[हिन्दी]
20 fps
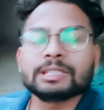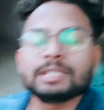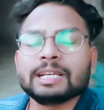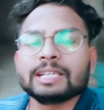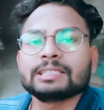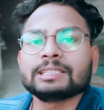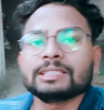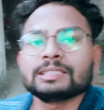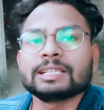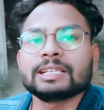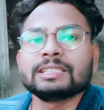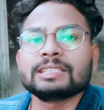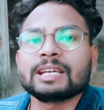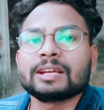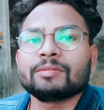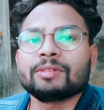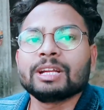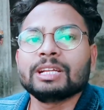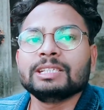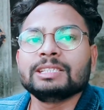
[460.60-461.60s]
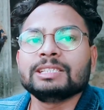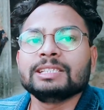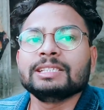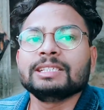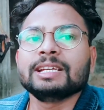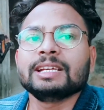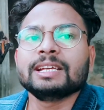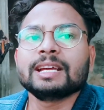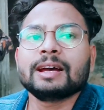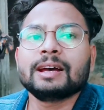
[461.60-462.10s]
इसकी एक्सरसाइज करवानी
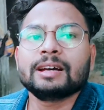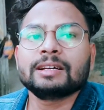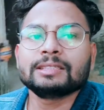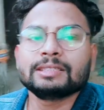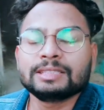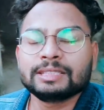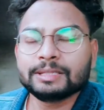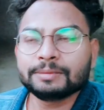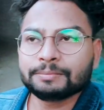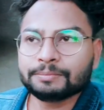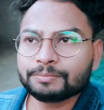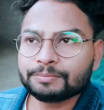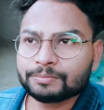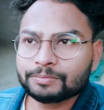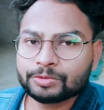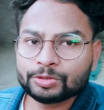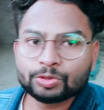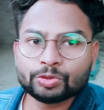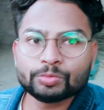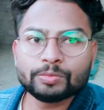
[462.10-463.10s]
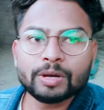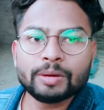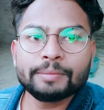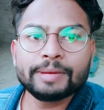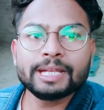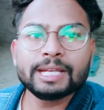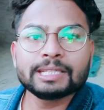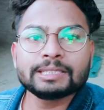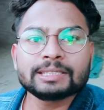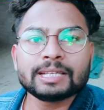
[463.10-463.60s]
चाहिए या सिर्फ सुबह
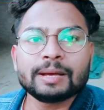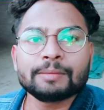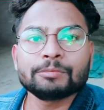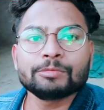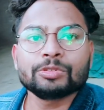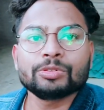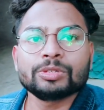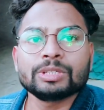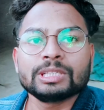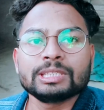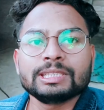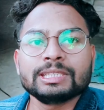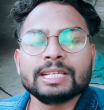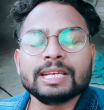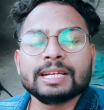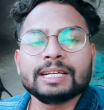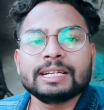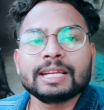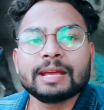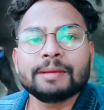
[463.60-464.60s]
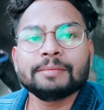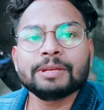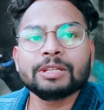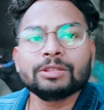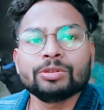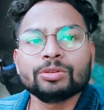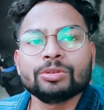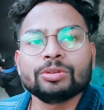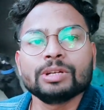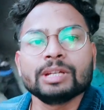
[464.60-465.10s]
में या शाम को किसी एक टाइम या
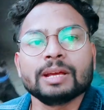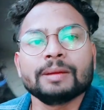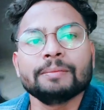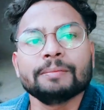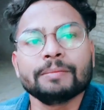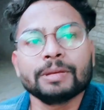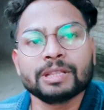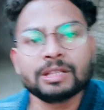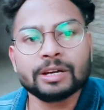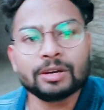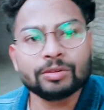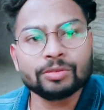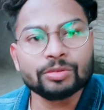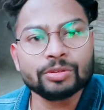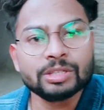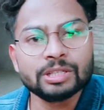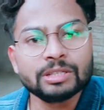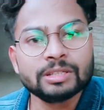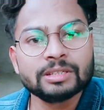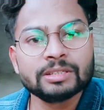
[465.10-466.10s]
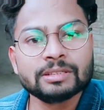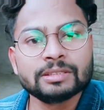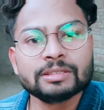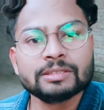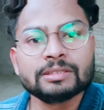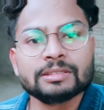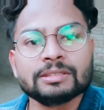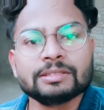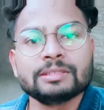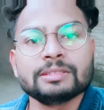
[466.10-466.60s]
दोनों टाइम बताओ कोई
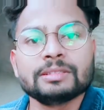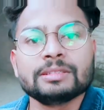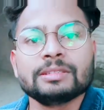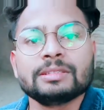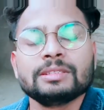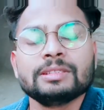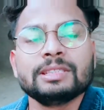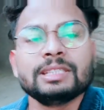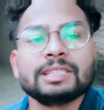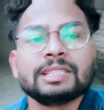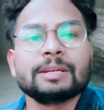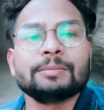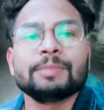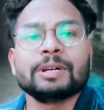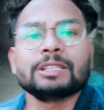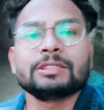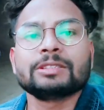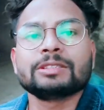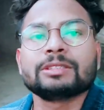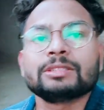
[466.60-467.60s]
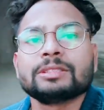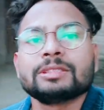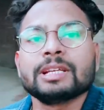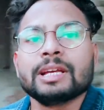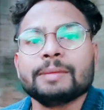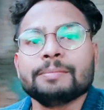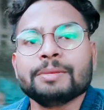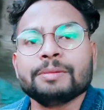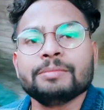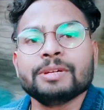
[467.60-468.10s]
जिसके पास
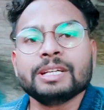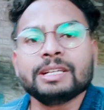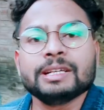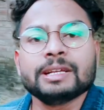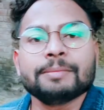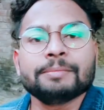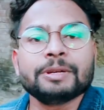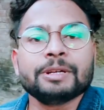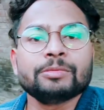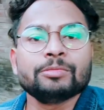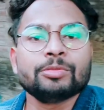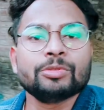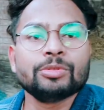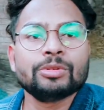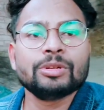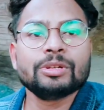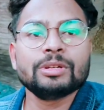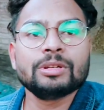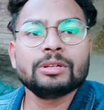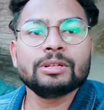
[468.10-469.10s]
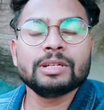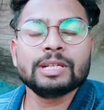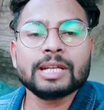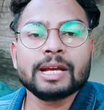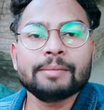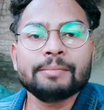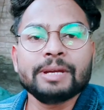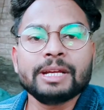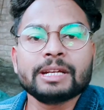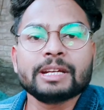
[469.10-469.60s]
ए या पिटबुल
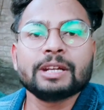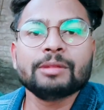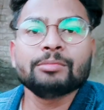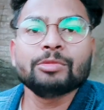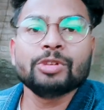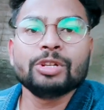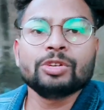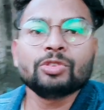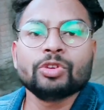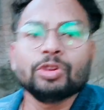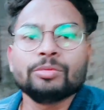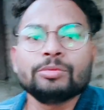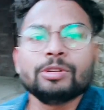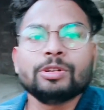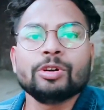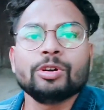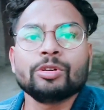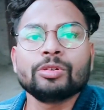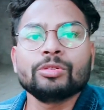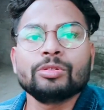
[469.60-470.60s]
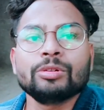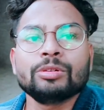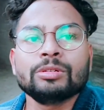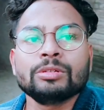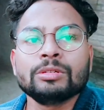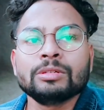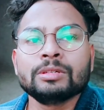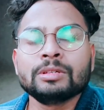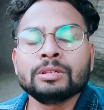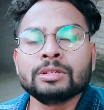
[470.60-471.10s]
या अमेरिकन बोली कोई भी डॉग हो
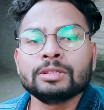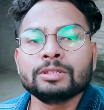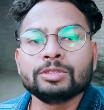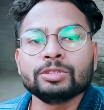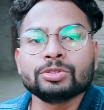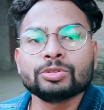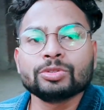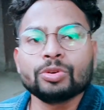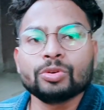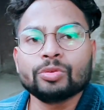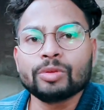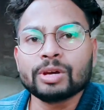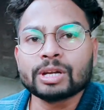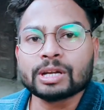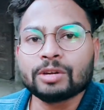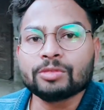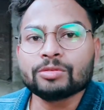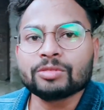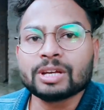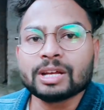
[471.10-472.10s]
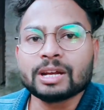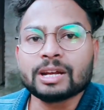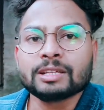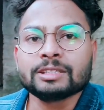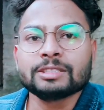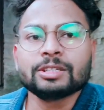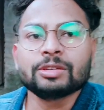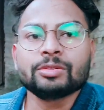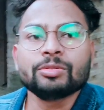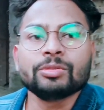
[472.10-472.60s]
जिसको वर्कआउट
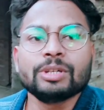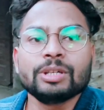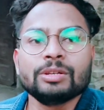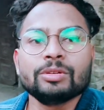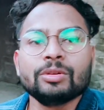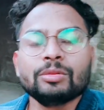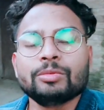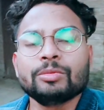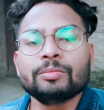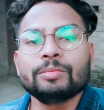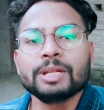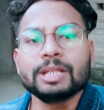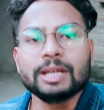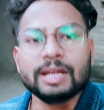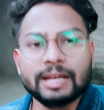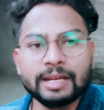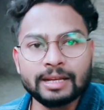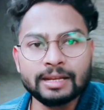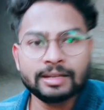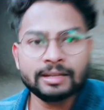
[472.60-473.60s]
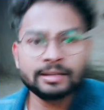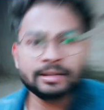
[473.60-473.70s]
कराना ज़रूरी हो वो बताए